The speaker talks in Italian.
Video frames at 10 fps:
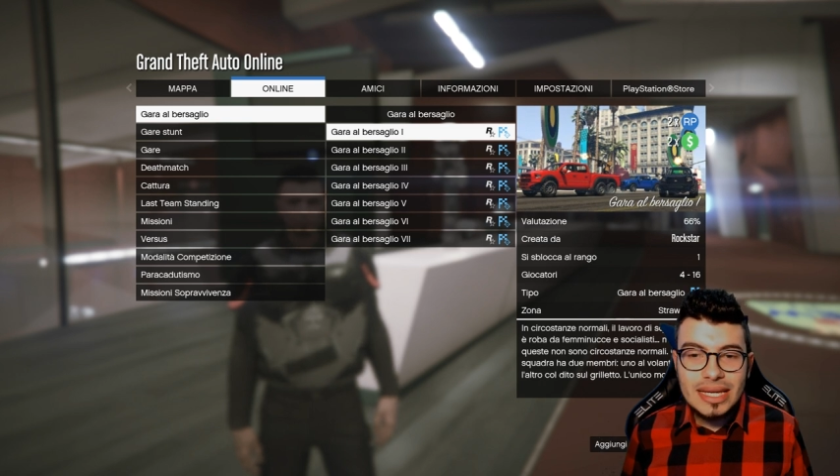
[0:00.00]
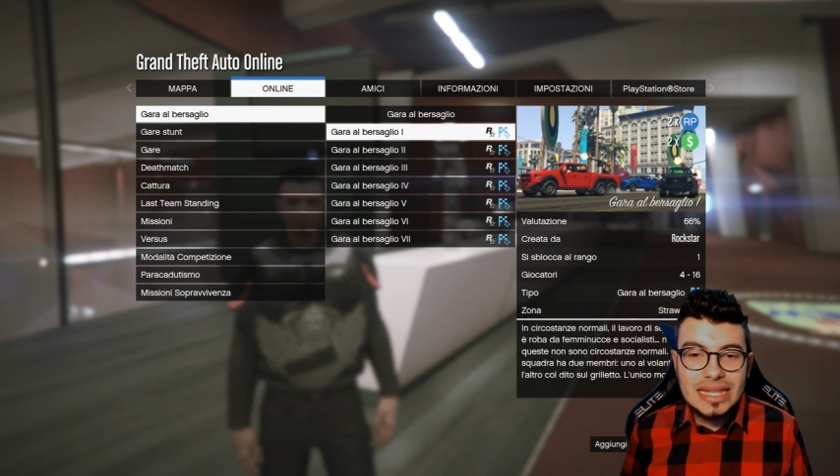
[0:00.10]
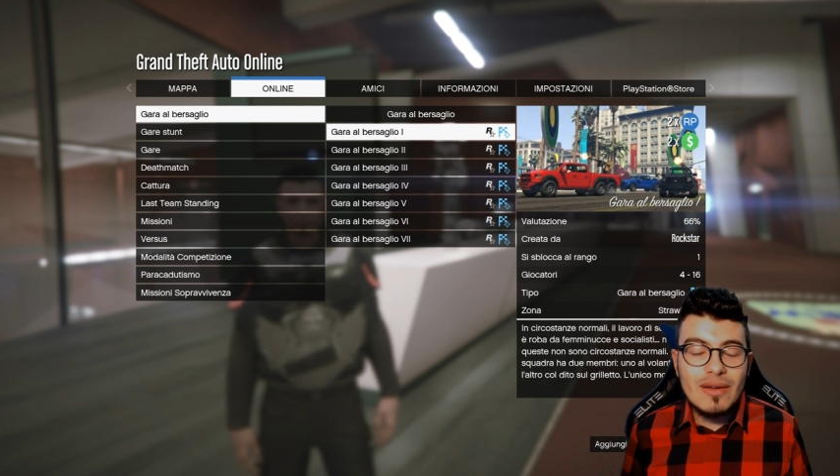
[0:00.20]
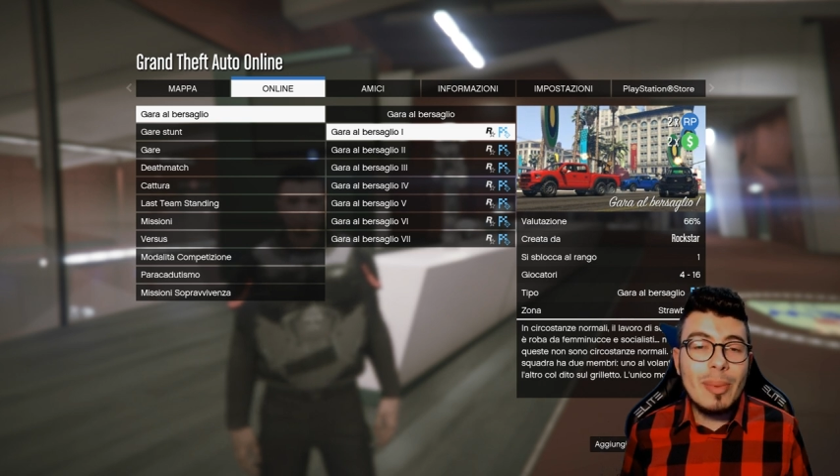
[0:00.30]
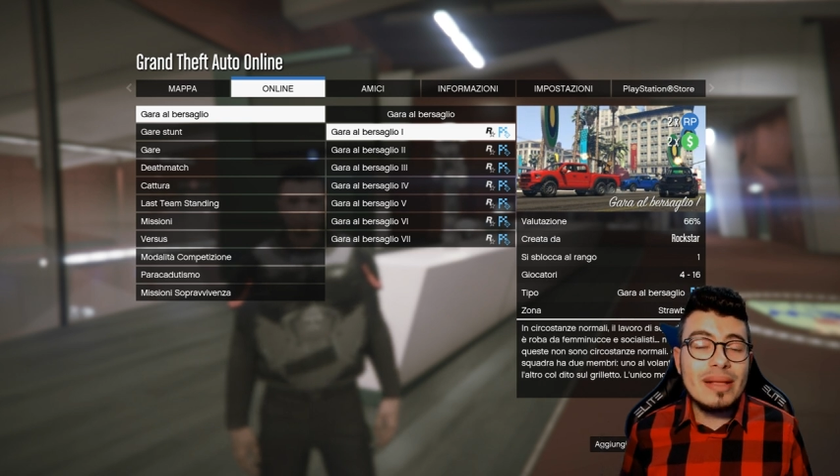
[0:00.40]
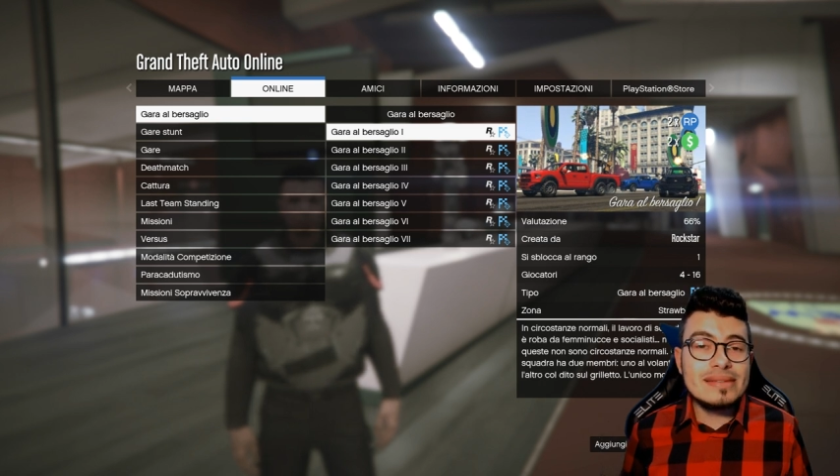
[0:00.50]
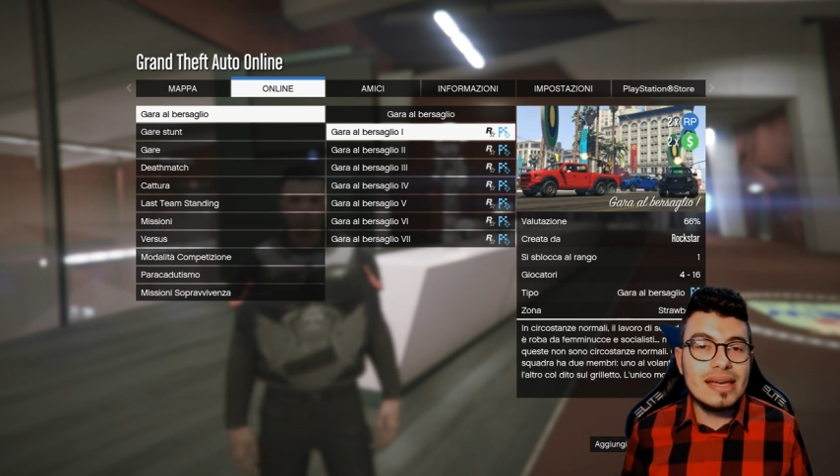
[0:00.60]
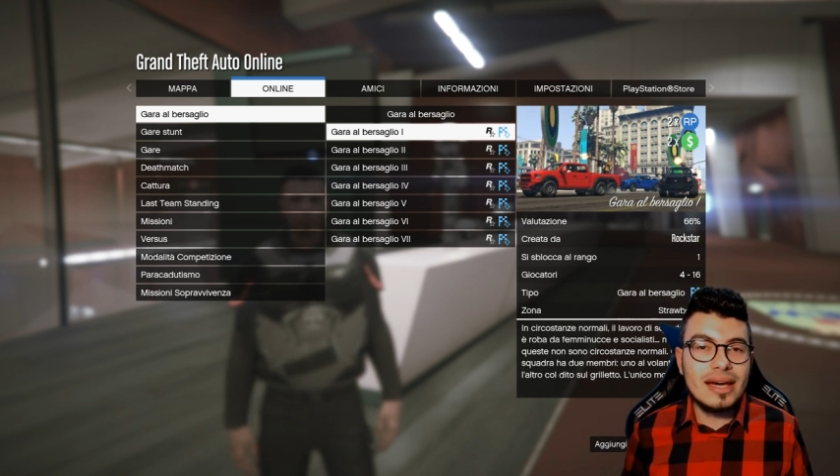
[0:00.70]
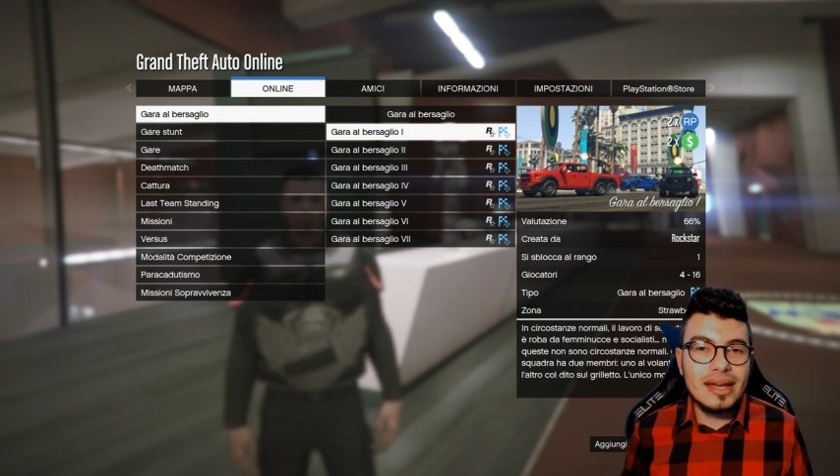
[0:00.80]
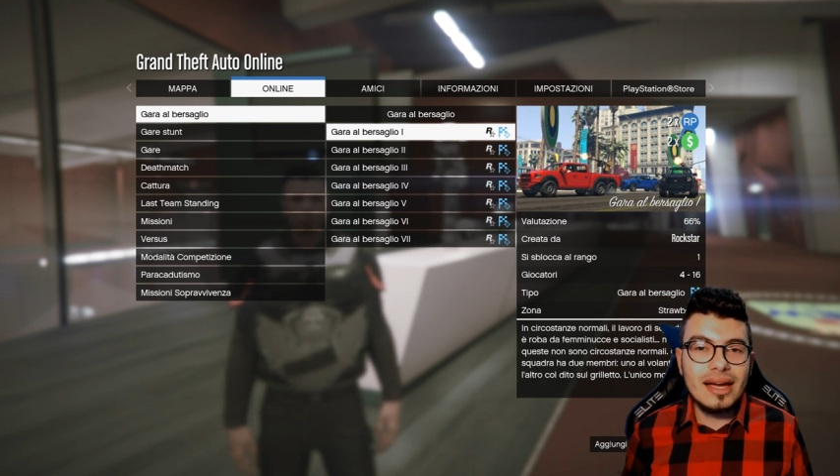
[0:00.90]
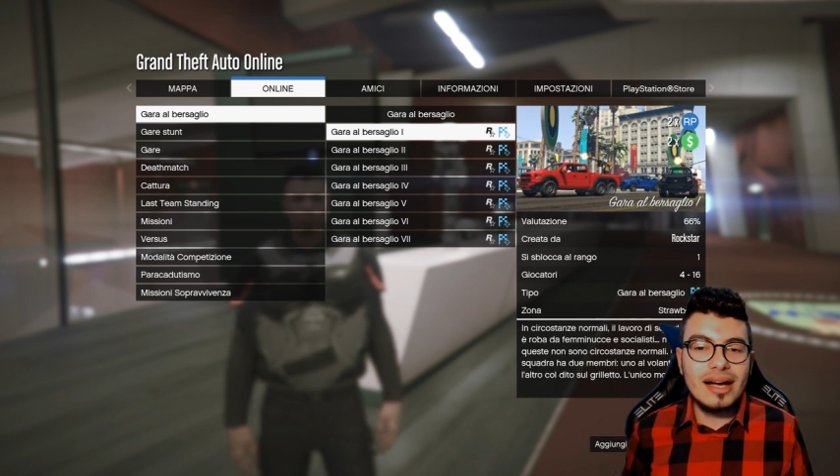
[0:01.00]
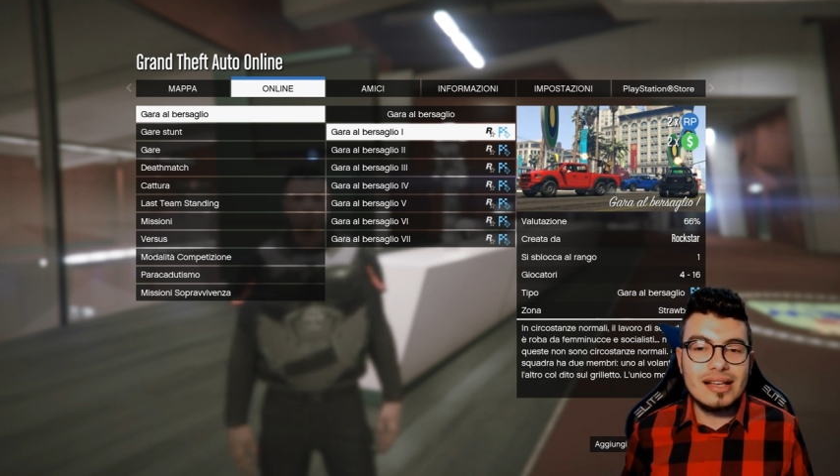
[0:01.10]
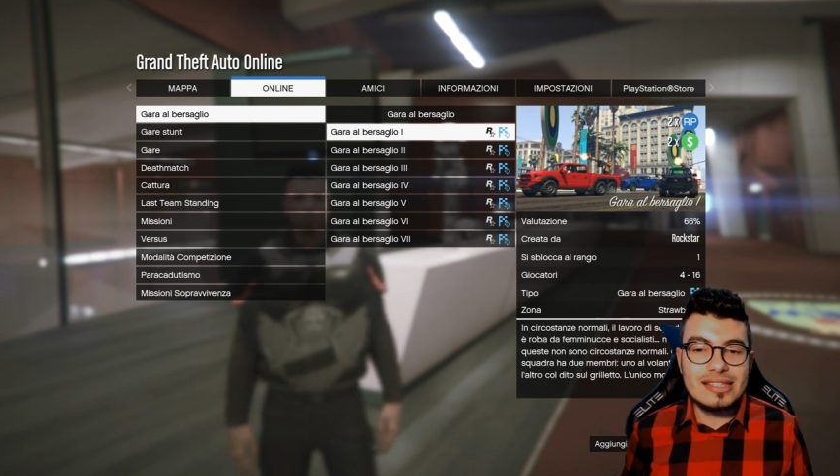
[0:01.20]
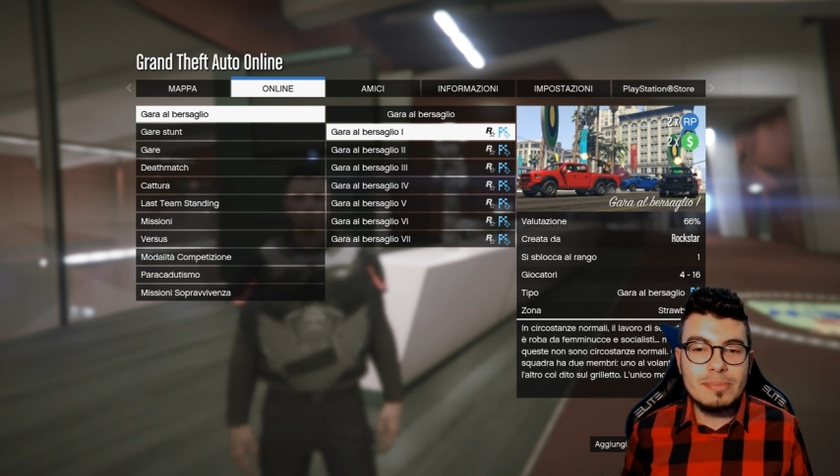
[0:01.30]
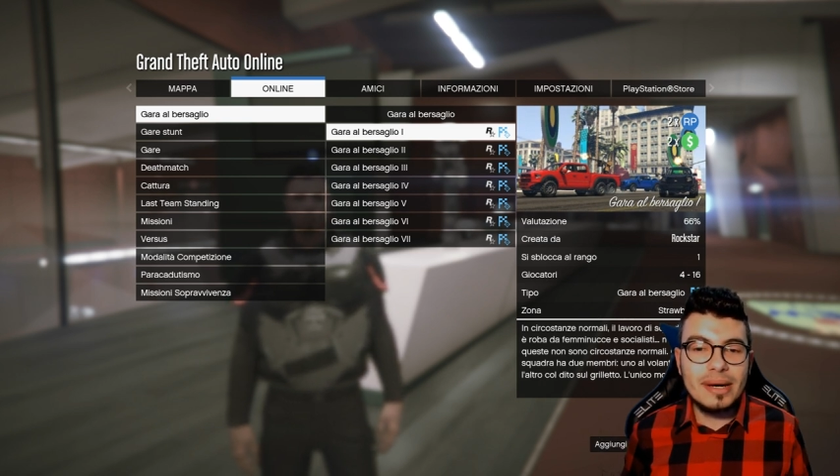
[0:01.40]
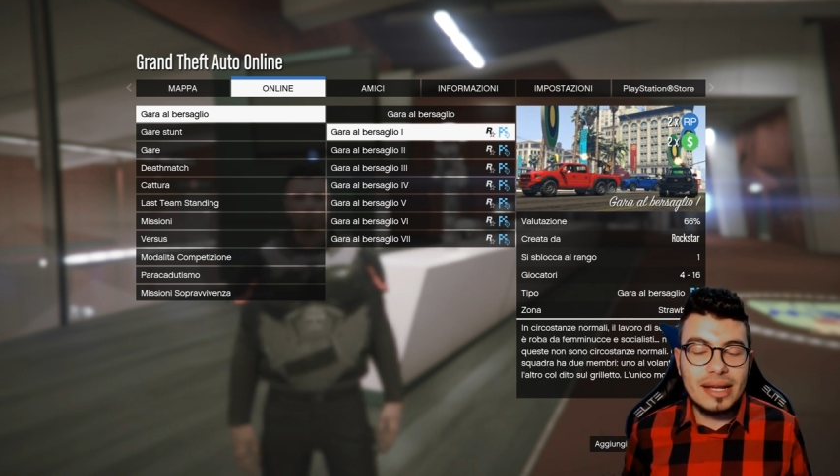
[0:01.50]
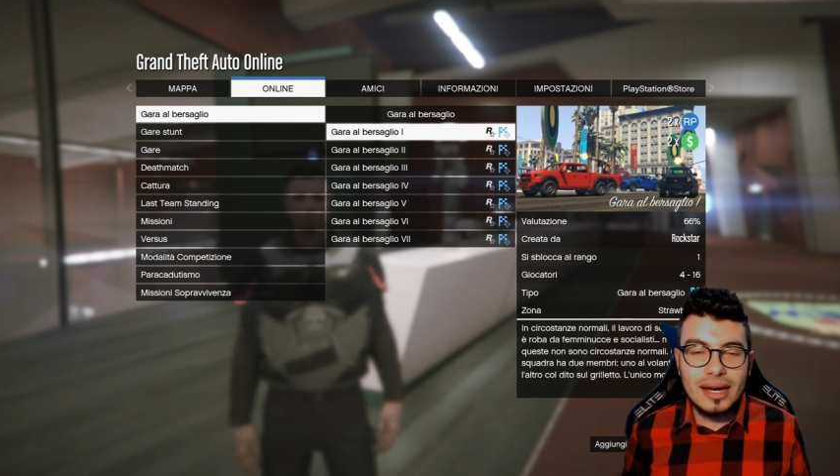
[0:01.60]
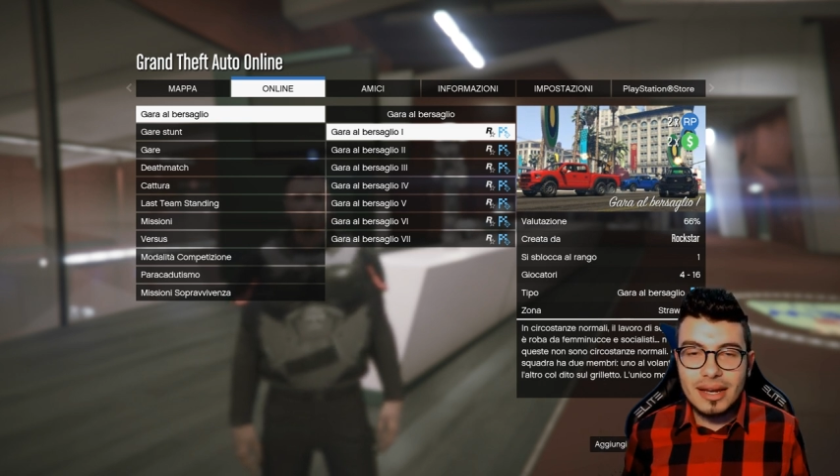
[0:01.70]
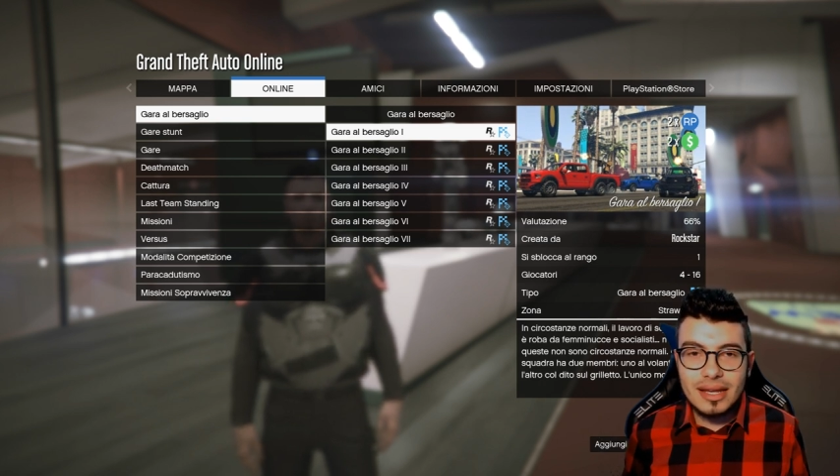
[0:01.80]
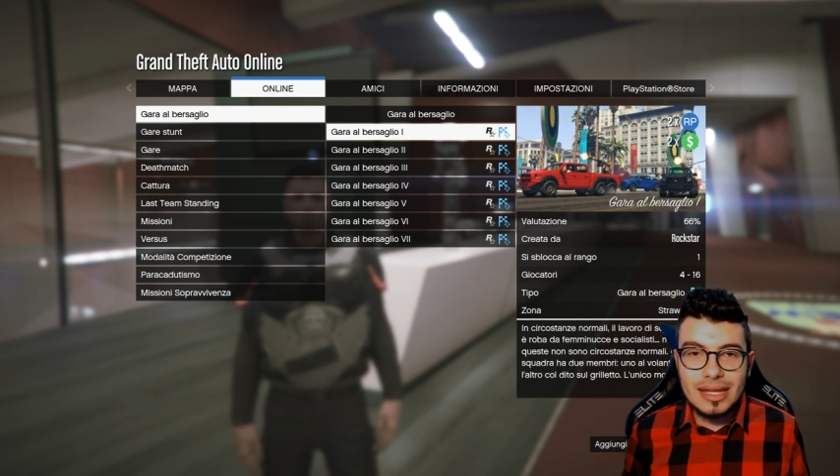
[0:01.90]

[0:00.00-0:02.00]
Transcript: deve pensare a sparare